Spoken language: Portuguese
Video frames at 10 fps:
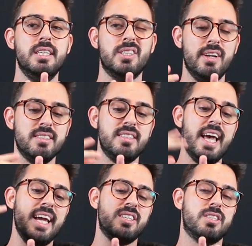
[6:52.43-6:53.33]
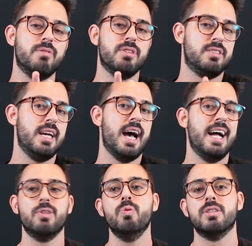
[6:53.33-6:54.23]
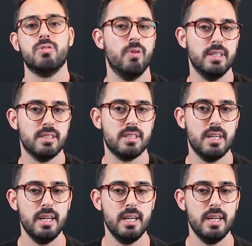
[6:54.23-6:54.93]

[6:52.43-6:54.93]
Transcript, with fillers: Então eles deixam você errar duas coisas.